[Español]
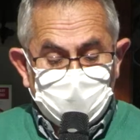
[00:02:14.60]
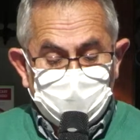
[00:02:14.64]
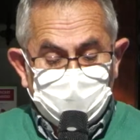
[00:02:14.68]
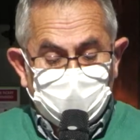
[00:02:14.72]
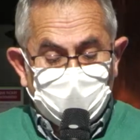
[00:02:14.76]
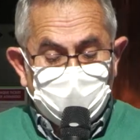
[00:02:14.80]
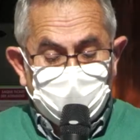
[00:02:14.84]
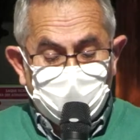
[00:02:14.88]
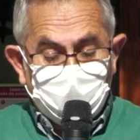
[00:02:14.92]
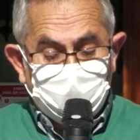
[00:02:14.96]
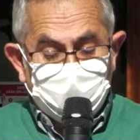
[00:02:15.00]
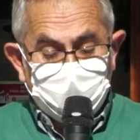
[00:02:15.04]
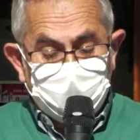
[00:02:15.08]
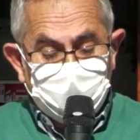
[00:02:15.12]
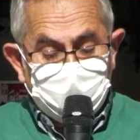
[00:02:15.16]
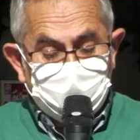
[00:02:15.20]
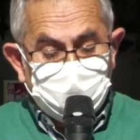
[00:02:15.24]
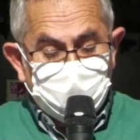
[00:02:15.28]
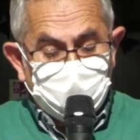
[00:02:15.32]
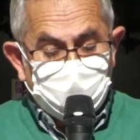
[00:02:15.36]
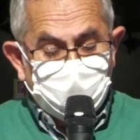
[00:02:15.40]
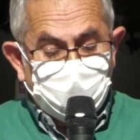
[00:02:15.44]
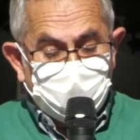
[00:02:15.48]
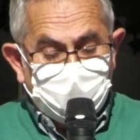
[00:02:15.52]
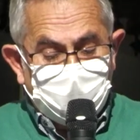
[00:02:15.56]
Como
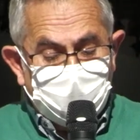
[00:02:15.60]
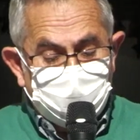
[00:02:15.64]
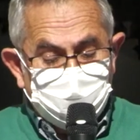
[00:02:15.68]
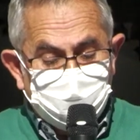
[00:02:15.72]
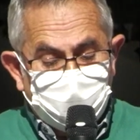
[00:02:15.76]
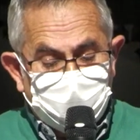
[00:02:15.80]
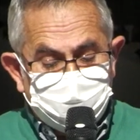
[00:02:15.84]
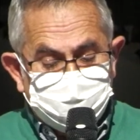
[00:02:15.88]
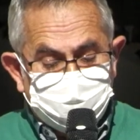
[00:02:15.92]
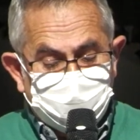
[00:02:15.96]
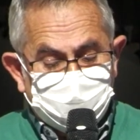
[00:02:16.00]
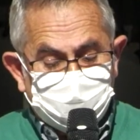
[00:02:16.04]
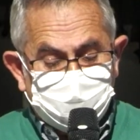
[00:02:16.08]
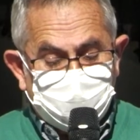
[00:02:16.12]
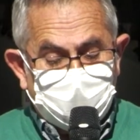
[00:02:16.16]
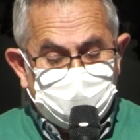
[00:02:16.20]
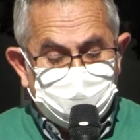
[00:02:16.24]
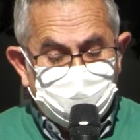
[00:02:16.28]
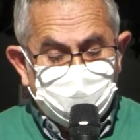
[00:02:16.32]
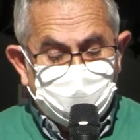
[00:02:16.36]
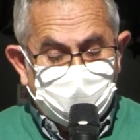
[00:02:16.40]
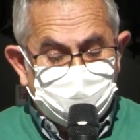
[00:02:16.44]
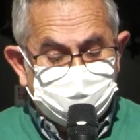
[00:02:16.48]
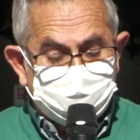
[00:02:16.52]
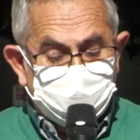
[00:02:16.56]
gobierno local más
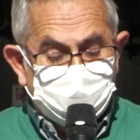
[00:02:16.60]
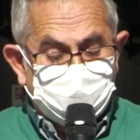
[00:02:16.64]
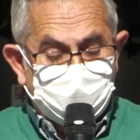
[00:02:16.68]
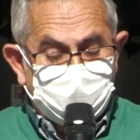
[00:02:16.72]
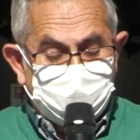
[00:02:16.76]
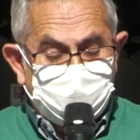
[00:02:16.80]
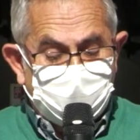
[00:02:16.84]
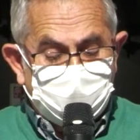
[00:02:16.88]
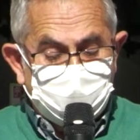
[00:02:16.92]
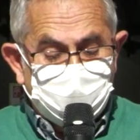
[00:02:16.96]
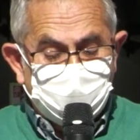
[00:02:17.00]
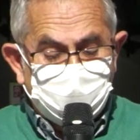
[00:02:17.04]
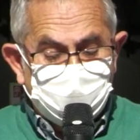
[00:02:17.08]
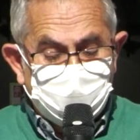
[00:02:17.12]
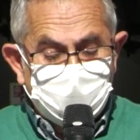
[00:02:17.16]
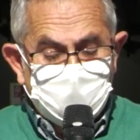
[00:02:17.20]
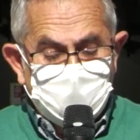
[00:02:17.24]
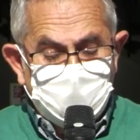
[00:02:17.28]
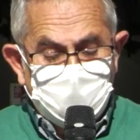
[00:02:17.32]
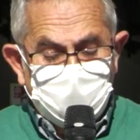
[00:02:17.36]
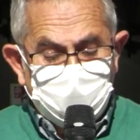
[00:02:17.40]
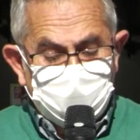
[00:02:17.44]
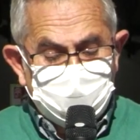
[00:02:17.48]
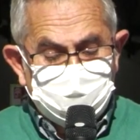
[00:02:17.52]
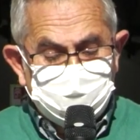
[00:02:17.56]
cercano al ciudadano,
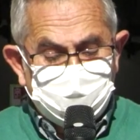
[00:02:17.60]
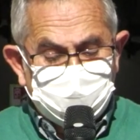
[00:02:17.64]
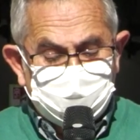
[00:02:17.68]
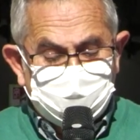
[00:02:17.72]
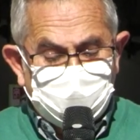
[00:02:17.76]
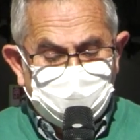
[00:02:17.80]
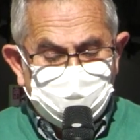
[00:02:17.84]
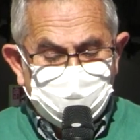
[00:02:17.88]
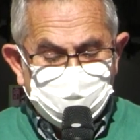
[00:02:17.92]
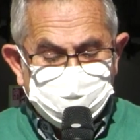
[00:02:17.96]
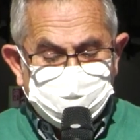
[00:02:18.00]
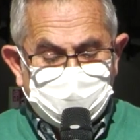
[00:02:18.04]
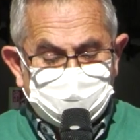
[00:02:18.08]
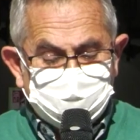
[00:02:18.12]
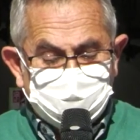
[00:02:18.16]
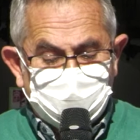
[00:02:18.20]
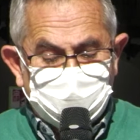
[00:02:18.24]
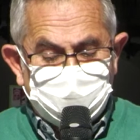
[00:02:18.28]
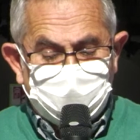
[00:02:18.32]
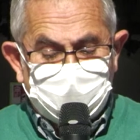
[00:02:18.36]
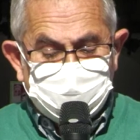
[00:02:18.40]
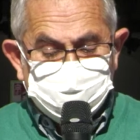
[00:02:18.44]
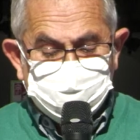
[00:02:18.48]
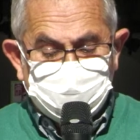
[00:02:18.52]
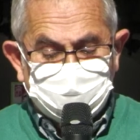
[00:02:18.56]
invitamos a
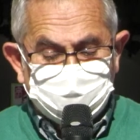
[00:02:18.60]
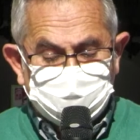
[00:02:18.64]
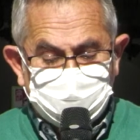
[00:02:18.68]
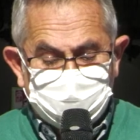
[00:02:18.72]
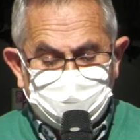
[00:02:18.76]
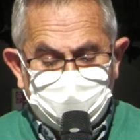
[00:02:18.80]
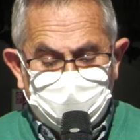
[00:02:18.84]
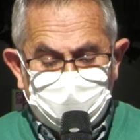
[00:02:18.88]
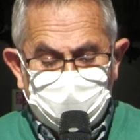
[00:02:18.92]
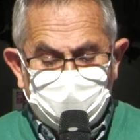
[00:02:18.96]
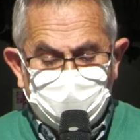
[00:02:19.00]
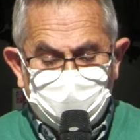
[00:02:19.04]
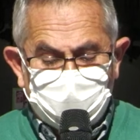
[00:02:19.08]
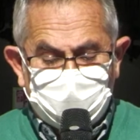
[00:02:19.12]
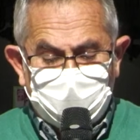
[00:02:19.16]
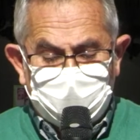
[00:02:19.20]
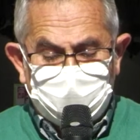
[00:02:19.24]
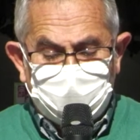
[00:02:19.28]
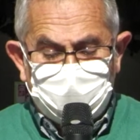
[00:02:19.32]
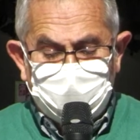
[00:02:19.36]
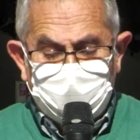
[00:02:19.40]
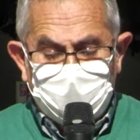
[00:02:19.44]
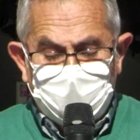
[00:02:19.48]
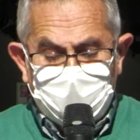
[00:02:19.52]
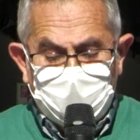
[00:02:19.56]
todas las entidades
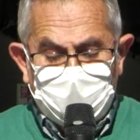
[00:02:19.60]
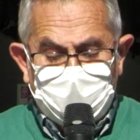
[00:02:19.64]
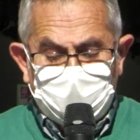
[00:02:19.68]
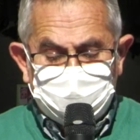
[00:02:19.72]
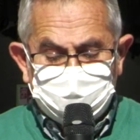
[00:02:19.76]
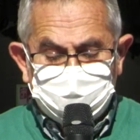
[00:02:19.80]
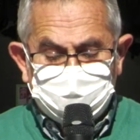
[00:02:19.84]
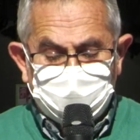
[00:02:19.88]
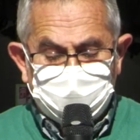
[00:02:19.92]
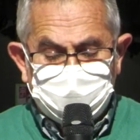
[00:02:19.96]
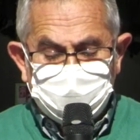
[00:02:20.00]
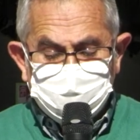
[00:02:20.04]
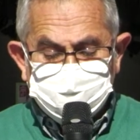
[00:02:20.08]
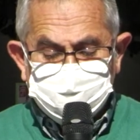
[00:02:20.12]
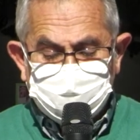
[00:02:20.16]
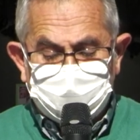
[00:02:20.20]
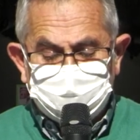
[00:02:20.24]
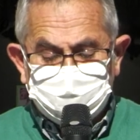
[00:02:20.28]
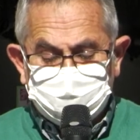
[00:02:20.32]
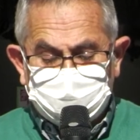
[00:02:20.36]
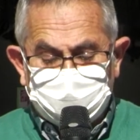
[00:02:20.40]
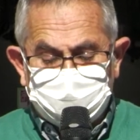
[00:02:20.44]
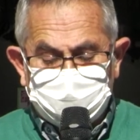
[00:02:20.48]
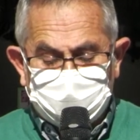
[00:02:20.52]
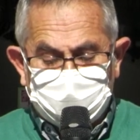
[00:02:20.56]
locales a adherirse
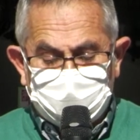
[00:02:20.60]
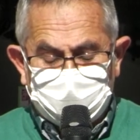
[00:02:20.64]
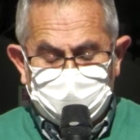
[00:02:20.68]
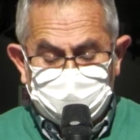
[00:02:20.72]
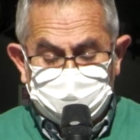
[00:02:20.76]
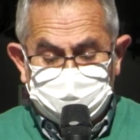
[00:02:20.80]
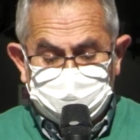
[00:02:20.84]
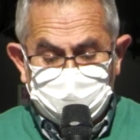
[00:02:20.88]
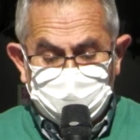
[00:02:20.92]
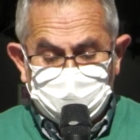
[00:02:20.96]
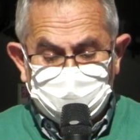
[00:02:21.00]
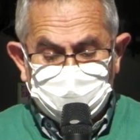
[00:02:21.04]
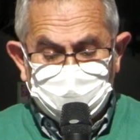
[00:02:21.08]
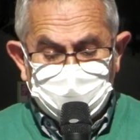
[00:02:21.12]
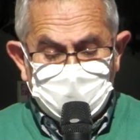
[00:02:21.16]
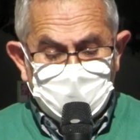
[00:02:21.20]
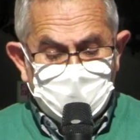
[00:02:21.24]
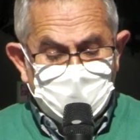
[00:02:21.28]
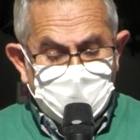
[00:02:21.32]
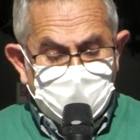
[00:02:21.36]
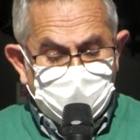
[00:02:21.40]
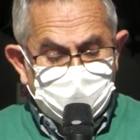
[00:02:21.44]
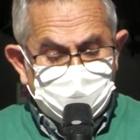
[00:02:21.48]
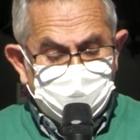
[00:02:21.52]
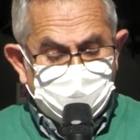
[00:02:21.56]
a esta declaración
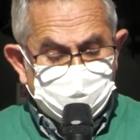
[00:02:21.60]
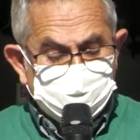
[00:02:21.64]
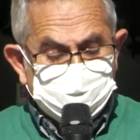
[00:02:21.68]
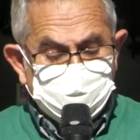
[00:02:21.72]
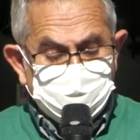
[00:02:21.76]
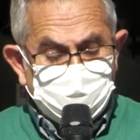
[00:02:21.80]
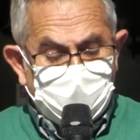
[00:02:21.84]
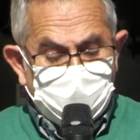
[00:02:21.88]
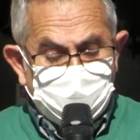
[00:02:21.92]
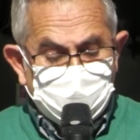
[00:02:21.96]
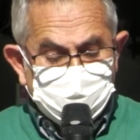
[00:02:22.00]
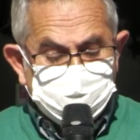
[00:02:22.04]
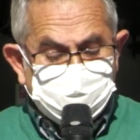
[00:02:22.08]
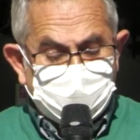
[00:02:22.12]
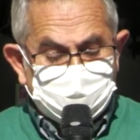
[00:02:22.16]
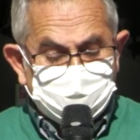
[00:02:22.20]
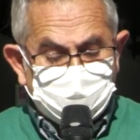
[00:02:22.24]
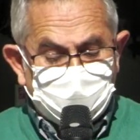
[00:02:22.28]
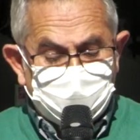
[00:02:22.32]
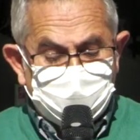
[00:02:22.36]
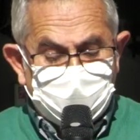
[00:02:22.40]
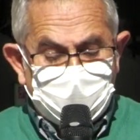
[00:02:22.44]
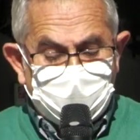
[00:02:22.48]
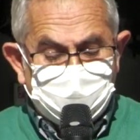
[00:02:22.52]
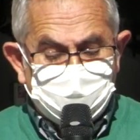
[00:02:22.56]
y nos sumamos a
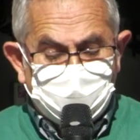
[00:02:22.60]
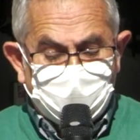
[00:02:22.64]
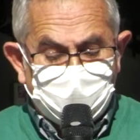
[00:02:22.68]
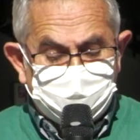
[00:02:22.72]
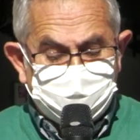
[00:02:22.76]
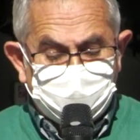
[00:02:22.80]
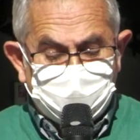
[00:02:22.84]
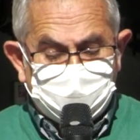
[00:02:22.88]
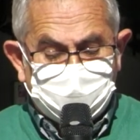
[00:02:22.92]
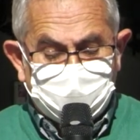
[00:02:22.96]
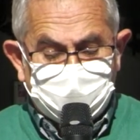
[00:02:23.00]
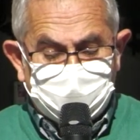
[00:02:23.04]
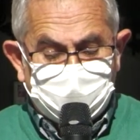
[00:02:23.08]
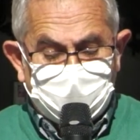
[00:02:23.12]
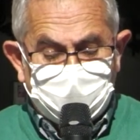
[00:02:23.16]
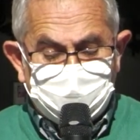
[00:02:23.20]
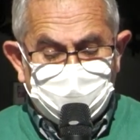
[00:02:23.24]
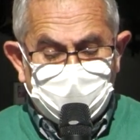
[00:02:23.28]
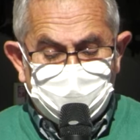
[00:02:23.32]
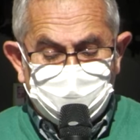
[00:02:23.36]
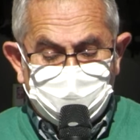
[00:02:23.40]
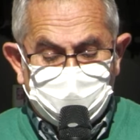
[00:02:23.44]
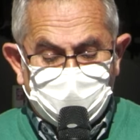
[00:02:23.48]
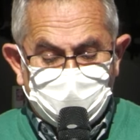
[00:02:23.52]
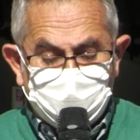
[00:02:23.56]
todas las voces que
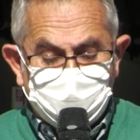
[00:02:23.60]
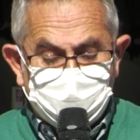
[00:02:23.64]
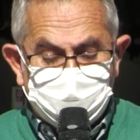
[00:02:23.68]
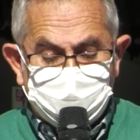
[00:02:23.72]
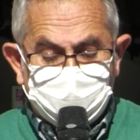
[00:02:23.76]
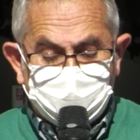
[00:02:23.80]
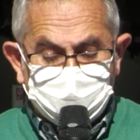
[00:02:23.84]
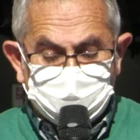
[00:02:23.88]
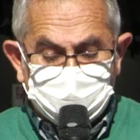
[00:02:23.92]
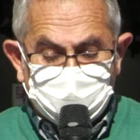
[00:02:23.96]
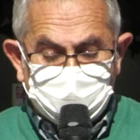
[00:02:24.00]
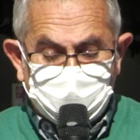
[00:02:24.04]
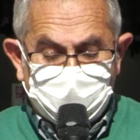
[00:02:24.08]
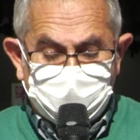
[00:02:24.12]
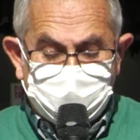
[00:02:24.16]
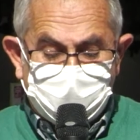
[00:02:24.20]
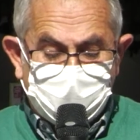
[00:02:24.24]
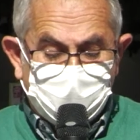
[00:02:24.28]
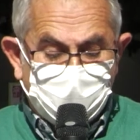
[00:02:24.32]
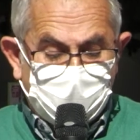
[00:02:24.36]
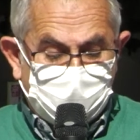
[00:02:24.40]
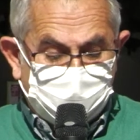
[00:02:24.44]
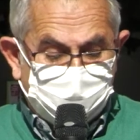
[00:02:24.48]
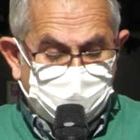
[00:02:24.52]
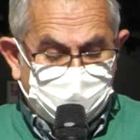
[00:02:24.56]
claman por un futuro en
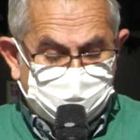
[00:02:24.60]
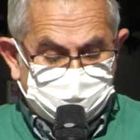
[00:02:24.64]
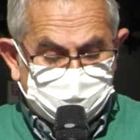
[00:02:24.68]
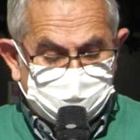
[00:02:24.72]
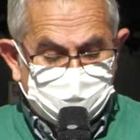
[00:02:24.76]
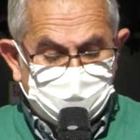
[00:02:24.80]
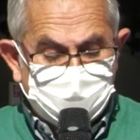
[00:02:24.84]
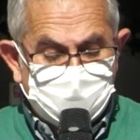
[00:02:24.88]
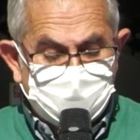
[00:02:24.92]
igualdad.